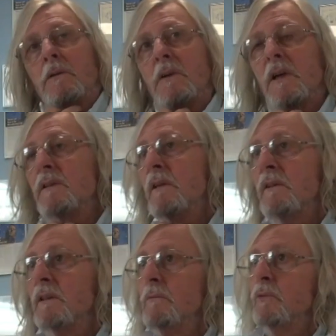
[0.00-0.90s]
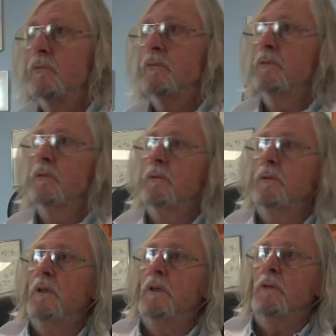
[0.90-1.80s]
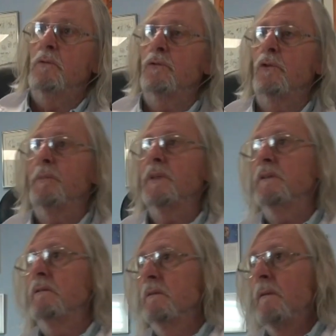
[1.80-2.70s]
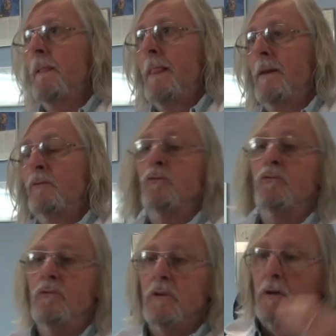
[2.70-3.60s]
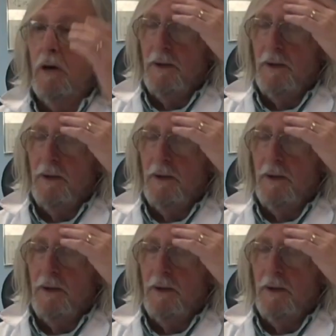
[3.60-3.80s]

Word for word: je regarde ça avec beaucoup de, surprise, surtout quand